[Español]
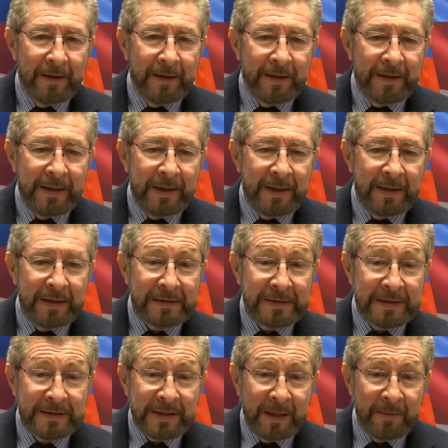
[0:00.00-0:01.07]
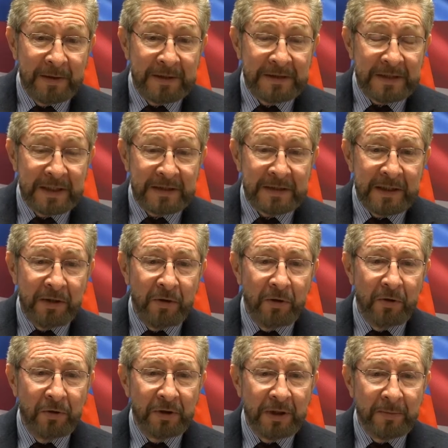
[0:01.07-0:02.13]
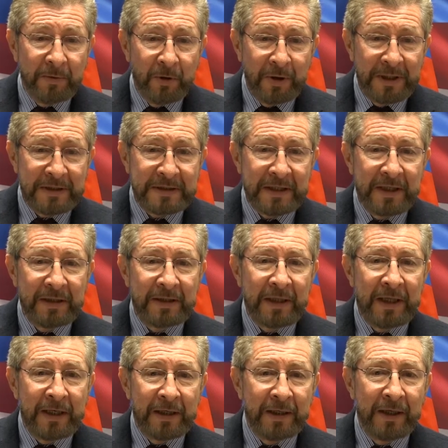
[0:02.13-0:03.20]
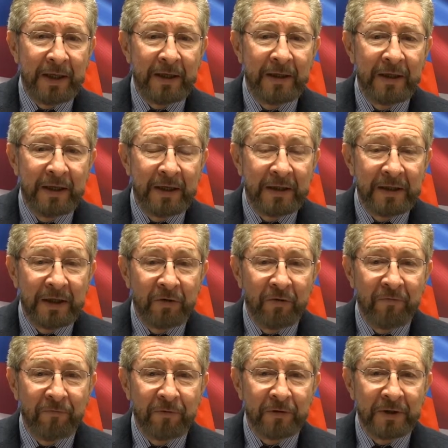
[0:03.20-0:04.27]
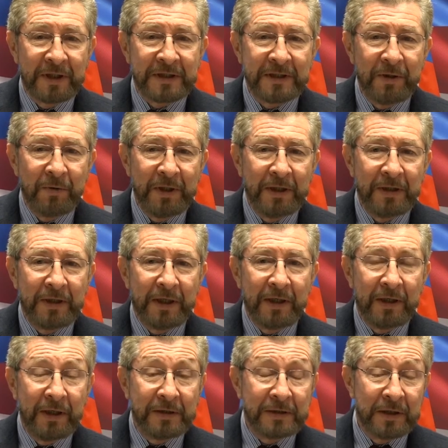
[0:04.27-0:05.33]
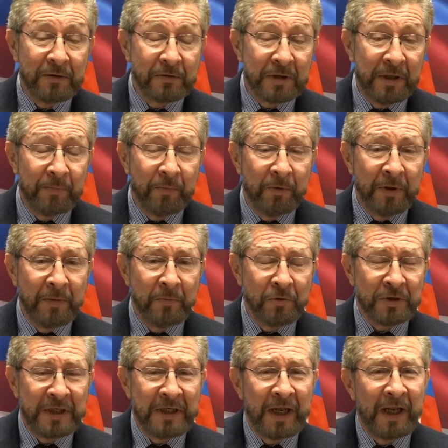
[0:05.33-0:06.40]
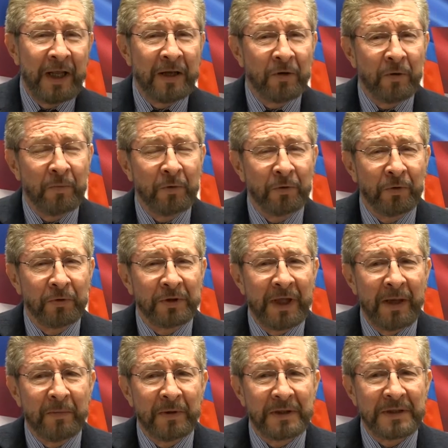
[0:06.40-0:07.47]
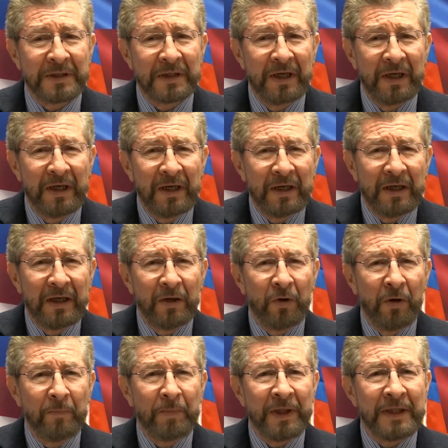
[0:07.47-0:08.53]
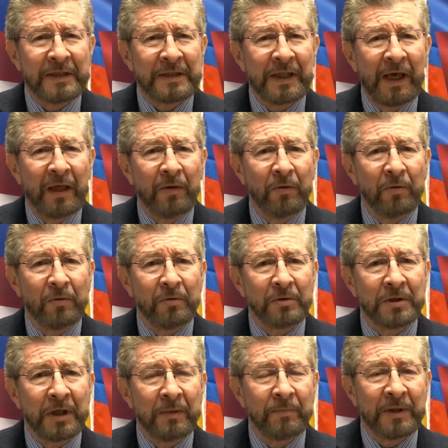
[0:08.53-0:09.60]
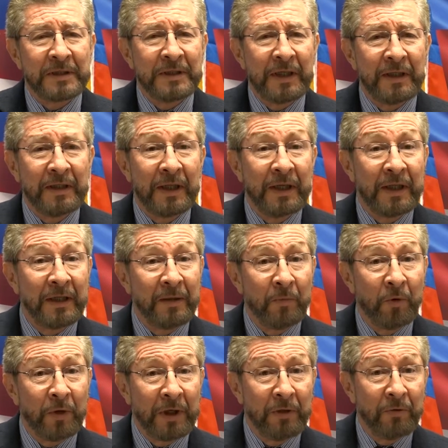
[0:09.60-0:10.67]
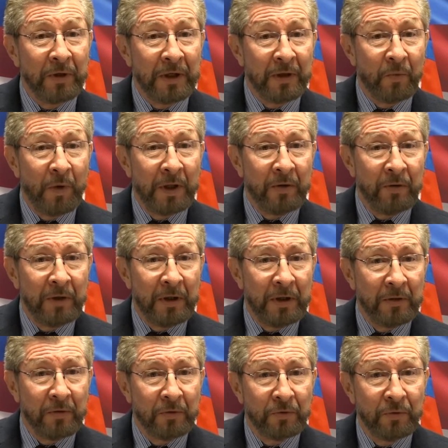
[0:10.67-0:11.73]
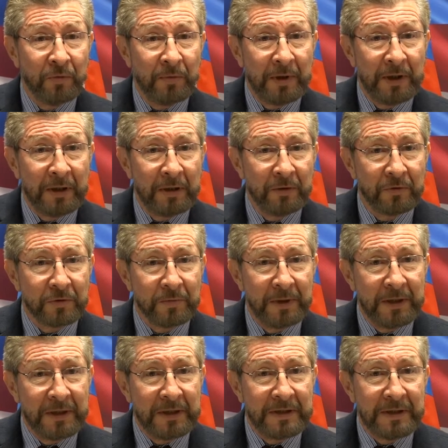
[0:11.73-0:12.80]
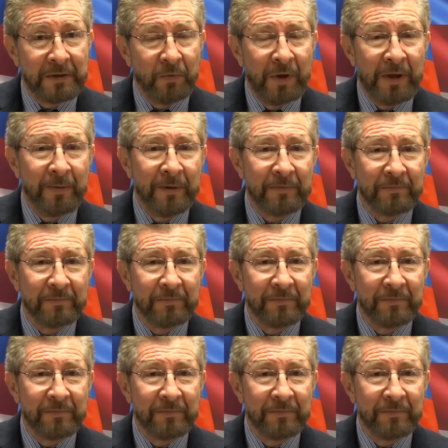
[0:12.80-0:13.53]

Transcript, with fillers: de desestabilización, de violencia interna, de confrontación interna, entre los que podemos señalar como notables el golpe de Estado contra el presidente Lenin Moreno en Ecuador en octubre del 2019,